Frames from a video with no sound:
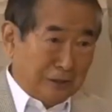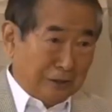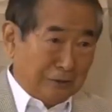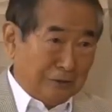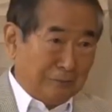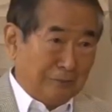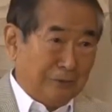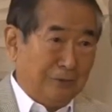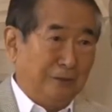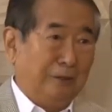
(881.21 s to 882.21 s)
桜井よし
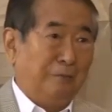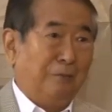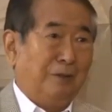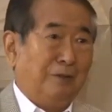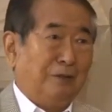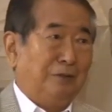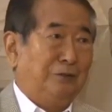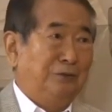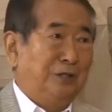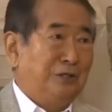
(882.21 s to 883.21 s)
子と共に歩む
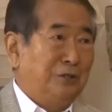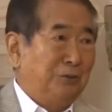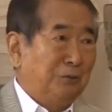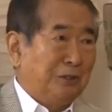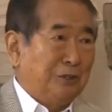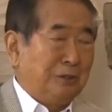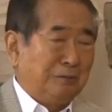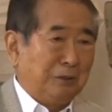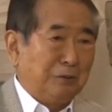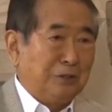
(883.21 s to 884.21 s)
桜会
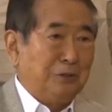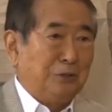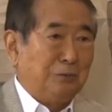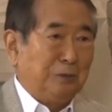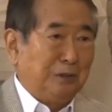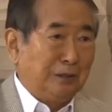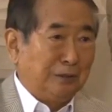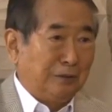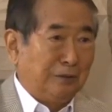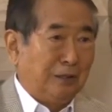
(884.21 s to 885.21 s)
員も設けました
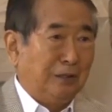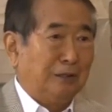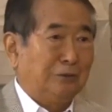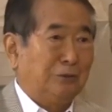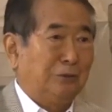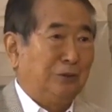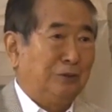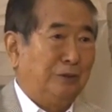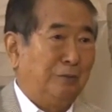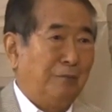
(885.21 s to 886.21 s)

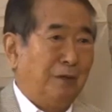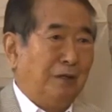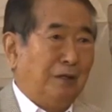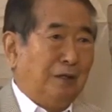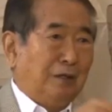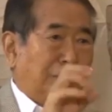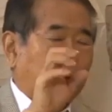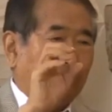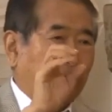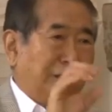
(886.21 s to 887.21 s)
年会費は
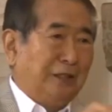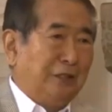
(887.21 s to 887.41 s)
一